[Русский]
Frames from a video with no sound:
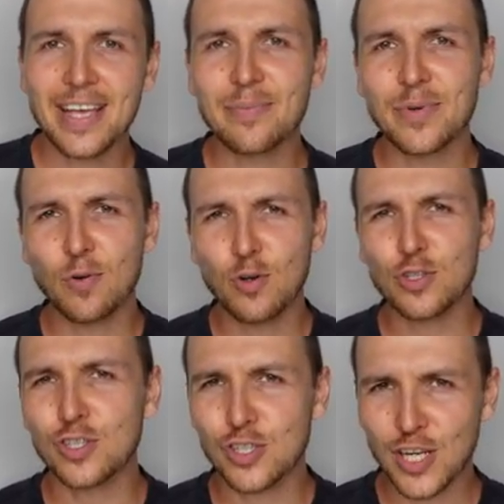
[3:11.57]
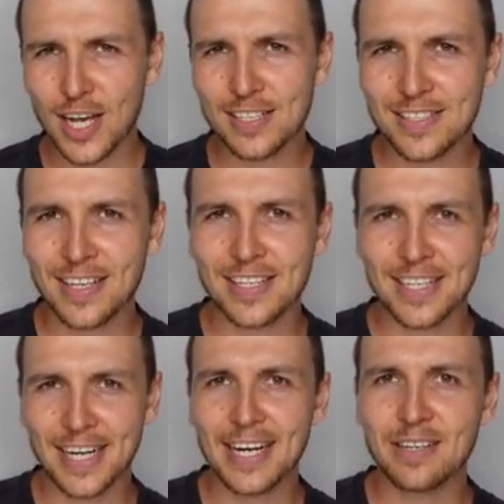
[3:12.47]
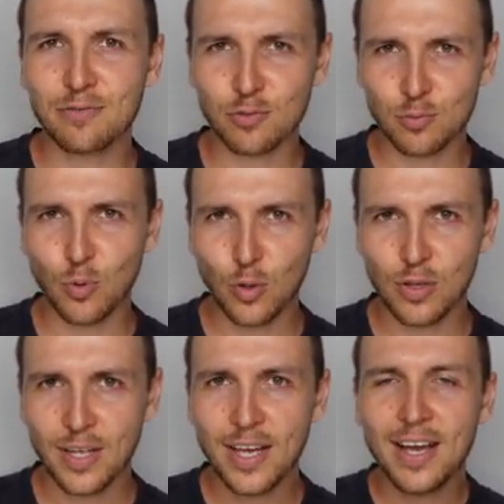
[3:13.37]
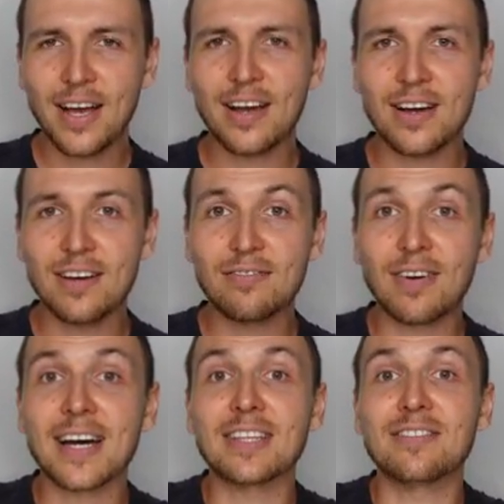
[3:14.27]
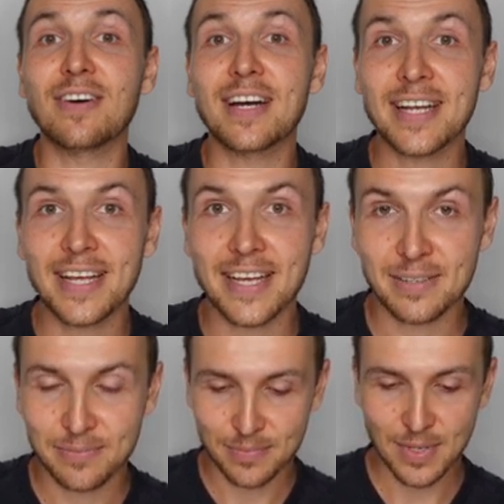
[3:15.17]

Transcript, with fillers: и мы очень часто играли в футбол э, во дворе.